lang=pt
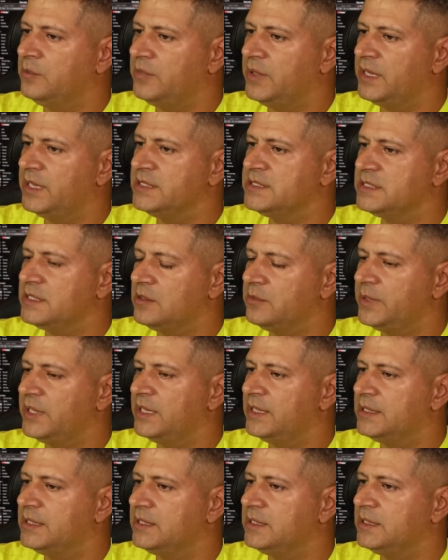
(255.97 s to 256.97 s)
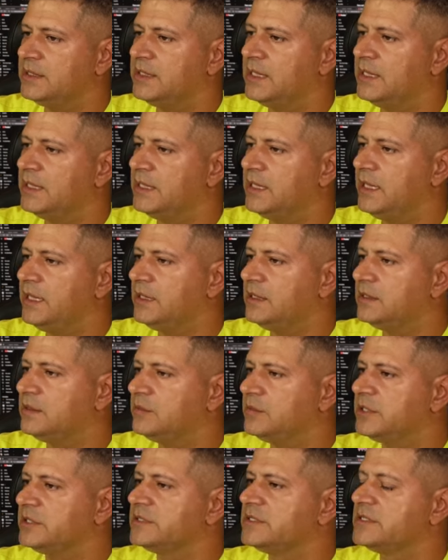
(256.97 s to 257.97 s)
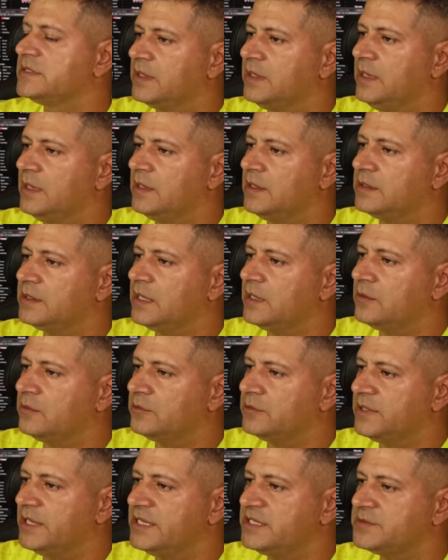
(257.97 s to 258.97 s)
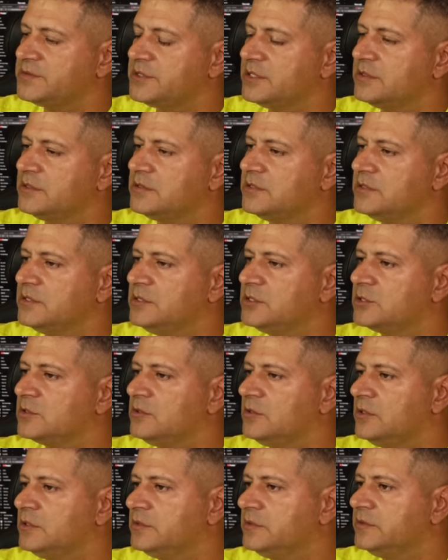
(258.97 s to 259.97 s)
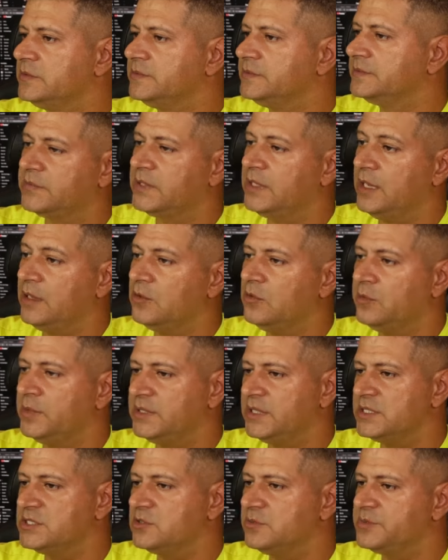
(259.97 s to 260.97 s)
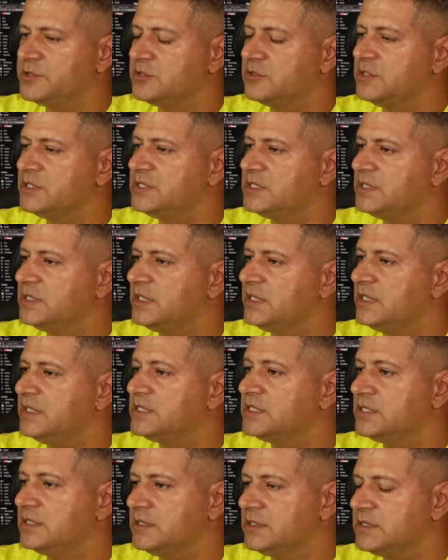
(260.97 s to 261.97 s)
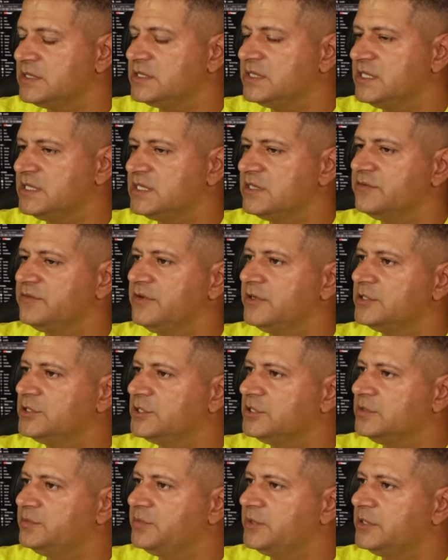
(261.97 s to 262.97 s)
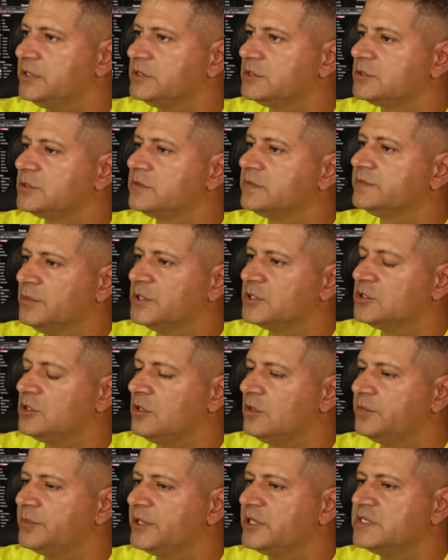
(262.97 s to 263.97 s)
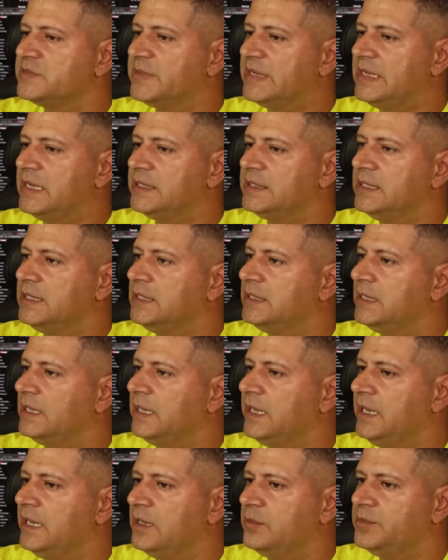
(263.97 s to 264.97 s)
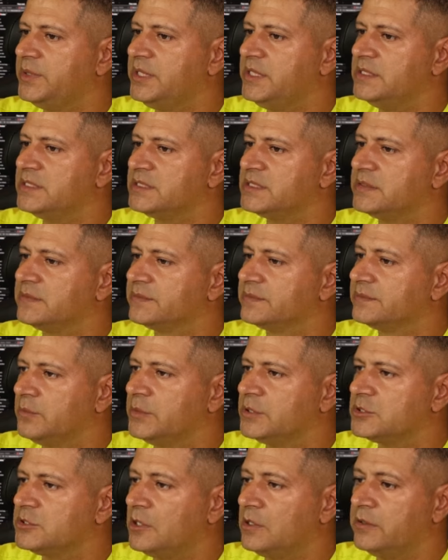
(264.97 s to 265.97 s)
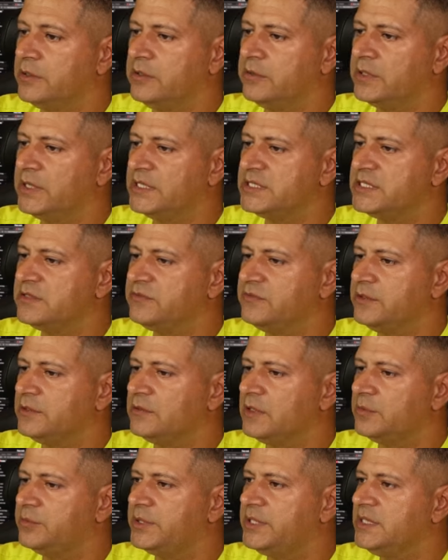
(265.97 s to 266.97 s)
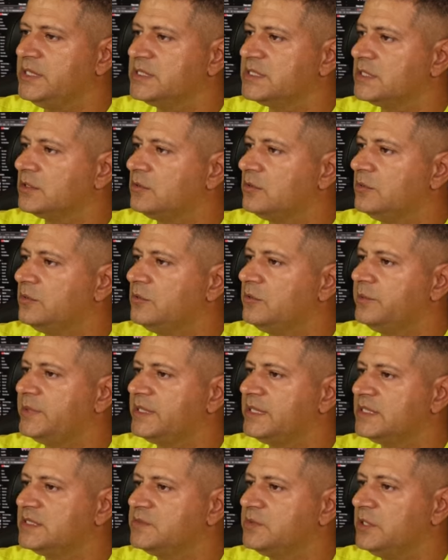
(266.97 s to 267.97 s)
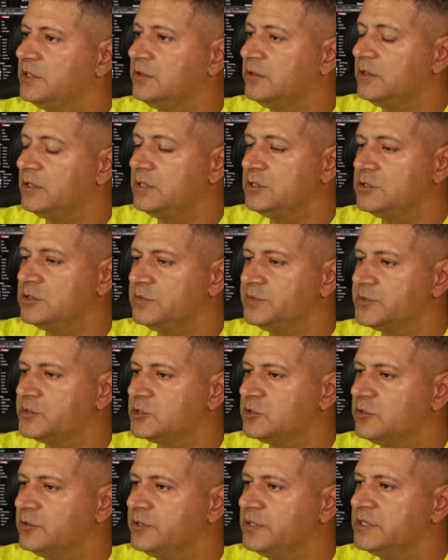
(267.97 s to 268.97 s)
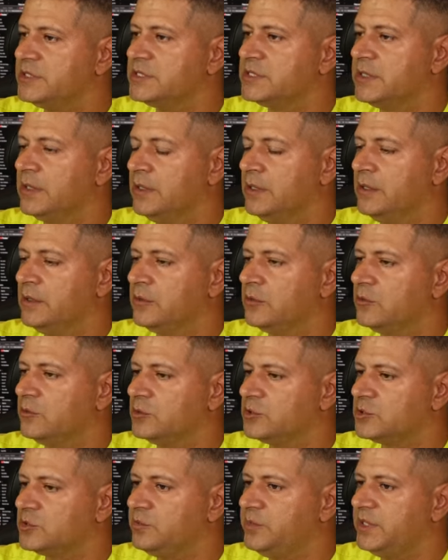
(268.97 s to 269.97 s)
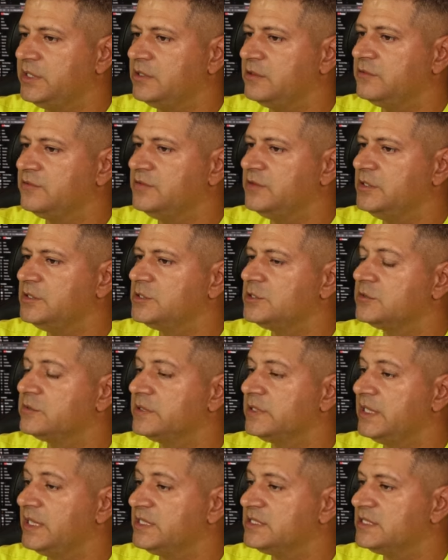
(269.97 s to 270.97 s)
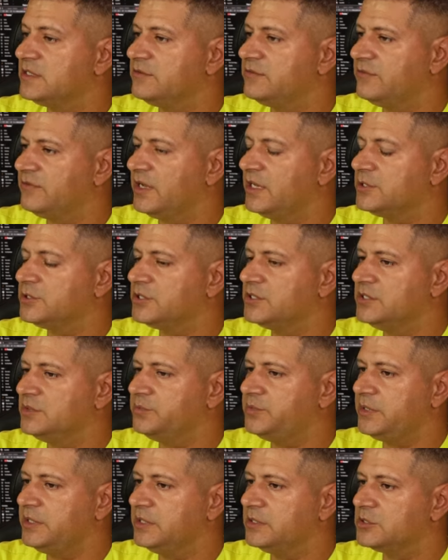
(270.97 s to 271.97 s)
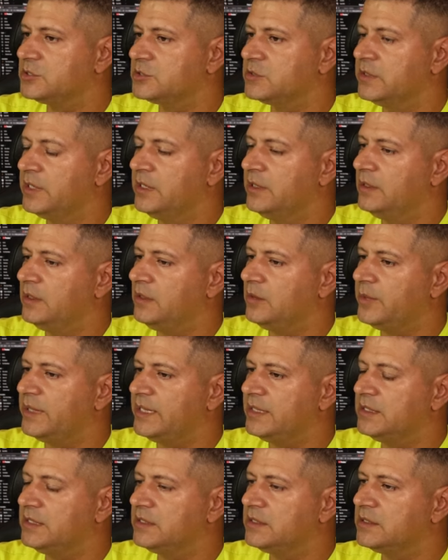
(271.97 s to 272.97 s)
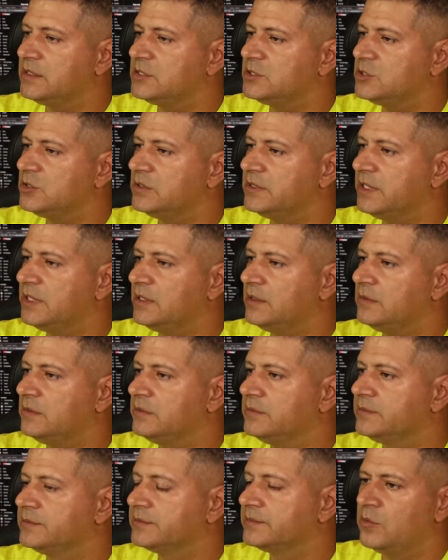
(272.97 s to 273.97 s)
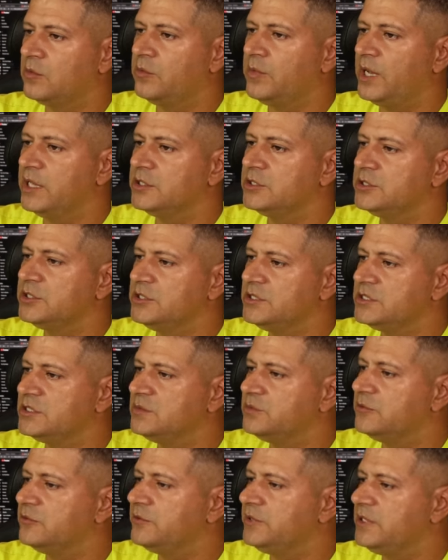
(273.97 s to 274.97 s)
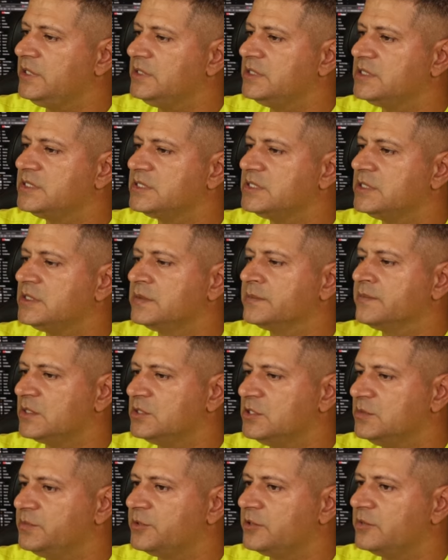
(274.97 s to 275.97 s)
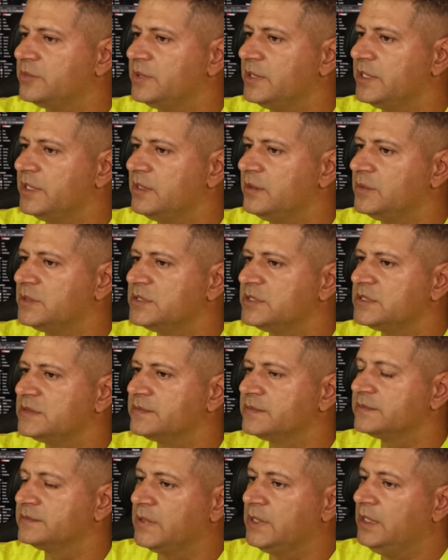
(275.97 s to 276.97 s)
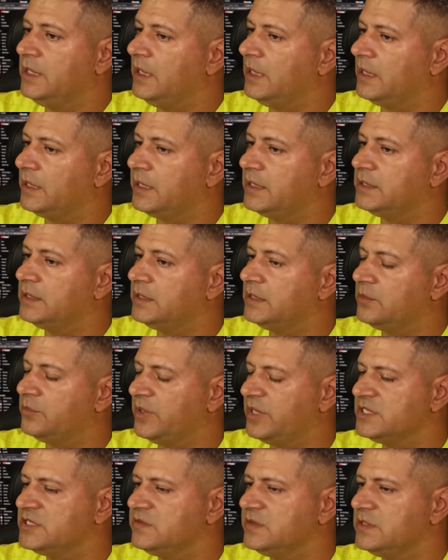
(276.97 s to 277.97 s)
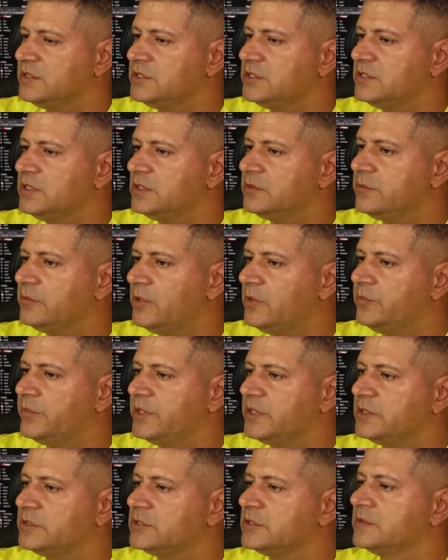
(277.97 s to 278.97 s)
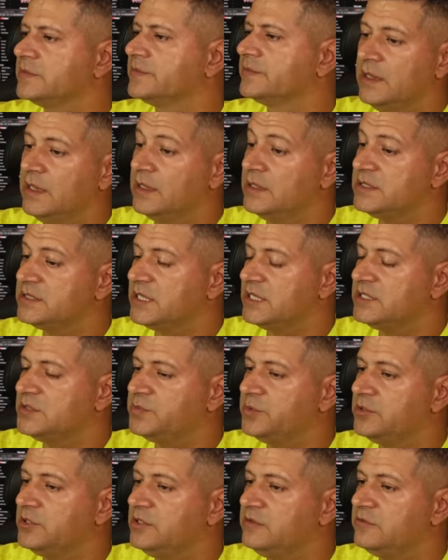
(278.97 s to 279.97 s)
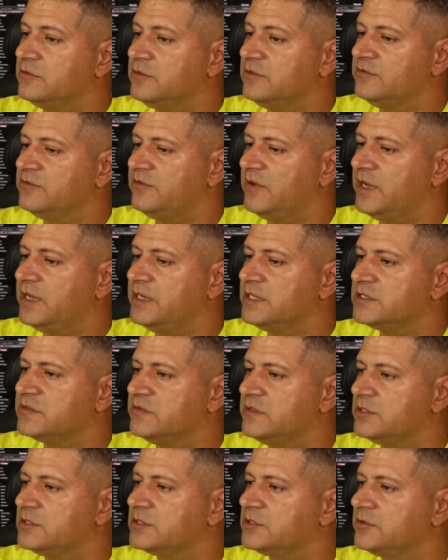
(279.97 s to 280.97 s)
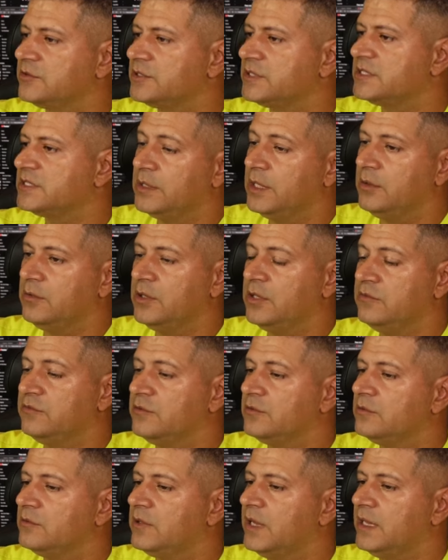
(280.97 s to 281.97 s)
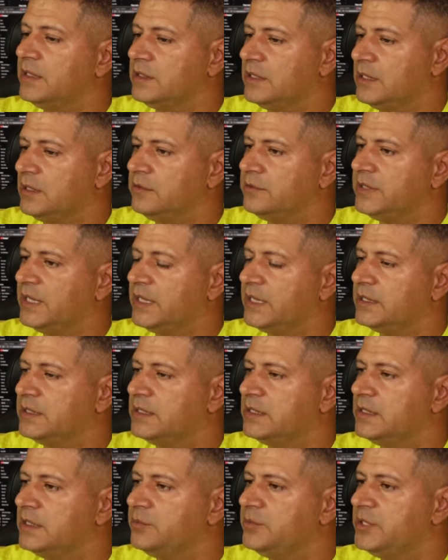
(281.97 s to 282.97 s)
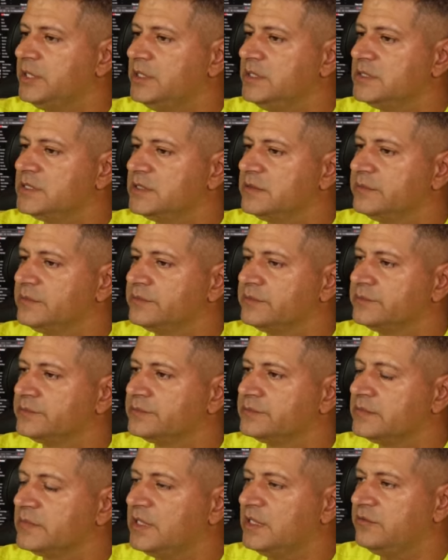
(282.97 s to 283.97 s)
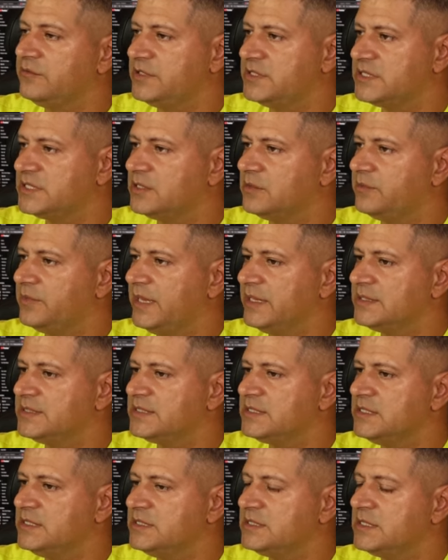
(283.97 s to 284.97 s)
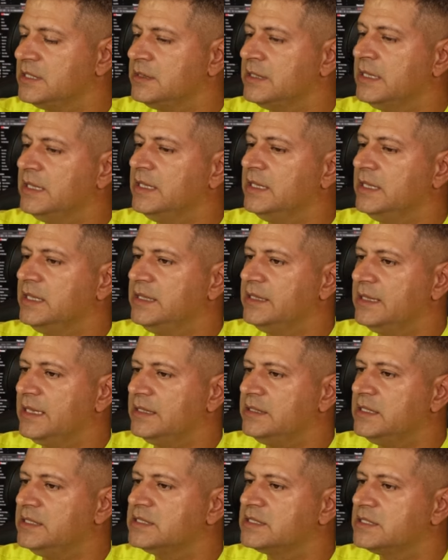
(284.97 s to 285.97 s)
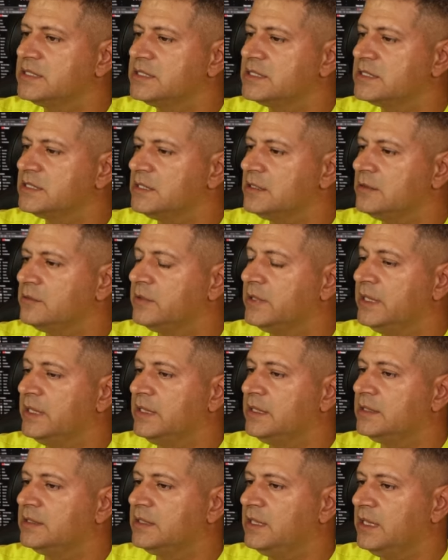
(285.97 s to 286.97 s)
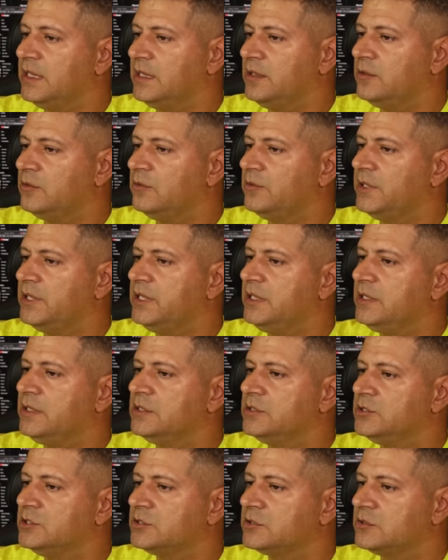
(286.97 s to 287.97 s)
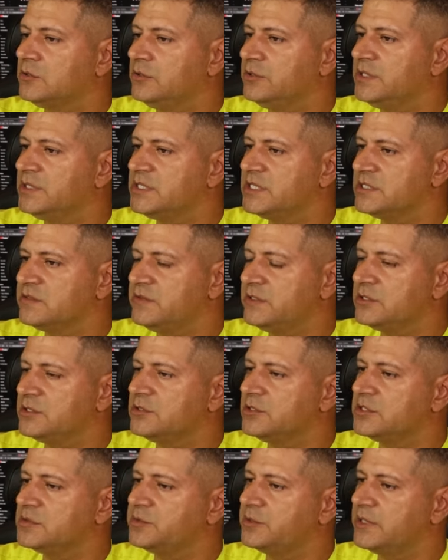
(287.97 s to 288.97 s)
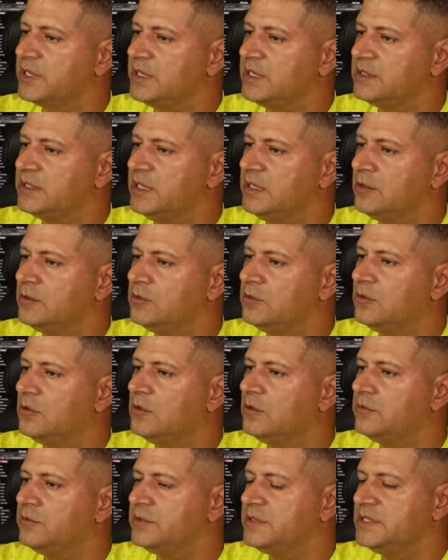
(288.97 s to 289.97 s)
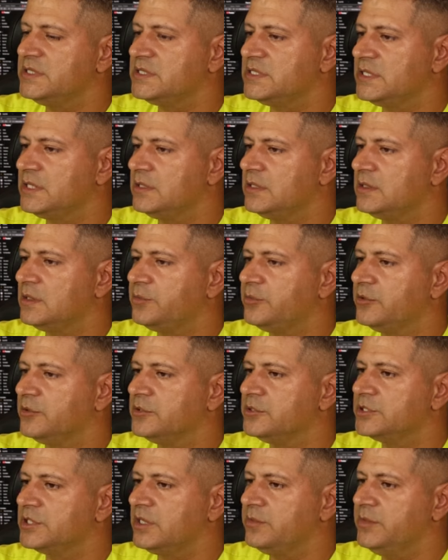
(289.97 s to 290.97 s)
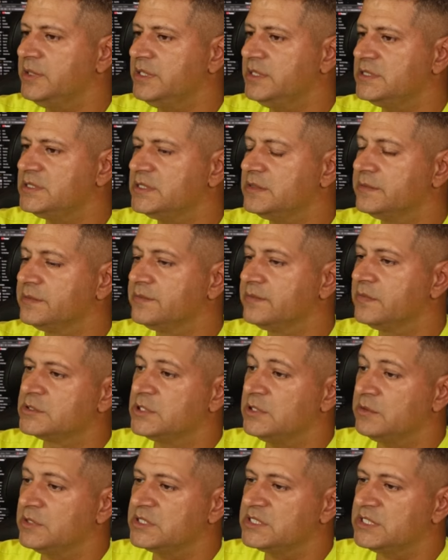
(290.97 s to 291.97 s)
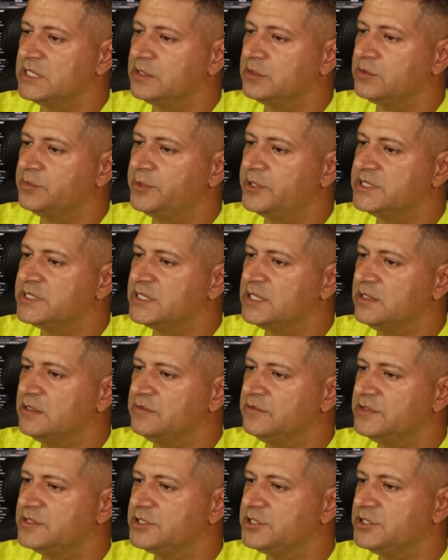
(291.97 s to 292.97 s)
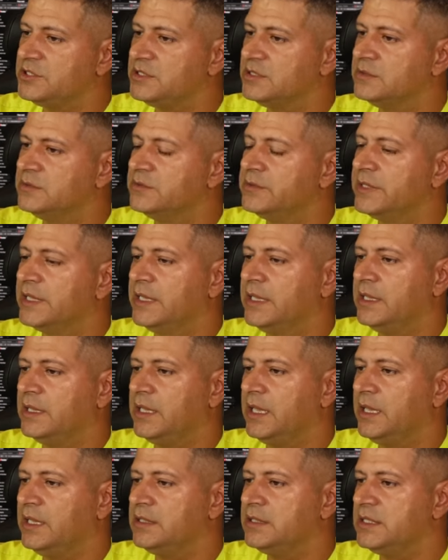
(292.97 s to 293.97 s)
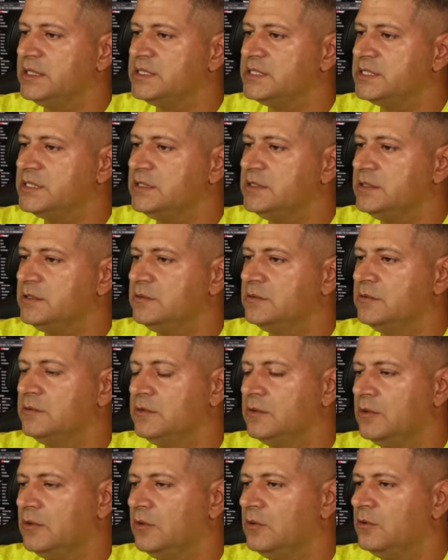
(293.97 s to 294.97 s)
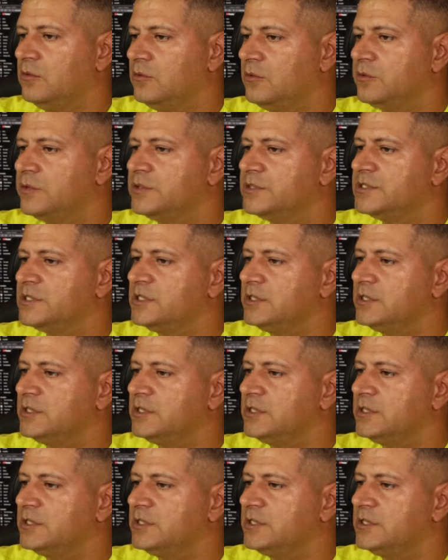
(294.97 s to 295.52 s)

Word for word: mas é uma cadeira da Elements. E ela está com 10% de desconto e é uma das opções interessantes nessa faixa de preço. Pessoal, próxima cadeira é a Brisa. Pessoal, eu classifico a Brisa como uma das melhores opções custo-benefício nessa faixa de preço. É uma cadeira nacional, com baixíssimo índice de problemas e é a cadeira mais vendida atualmente. Ela está disponível em várias versões. Tem um review no canal da cadeira Brisa, da versão Back System e na descrição tem o link de todas as versões, porque ela tem com e sem apoio de cabeça. Seu assento pode ser revestido em tecido ou couro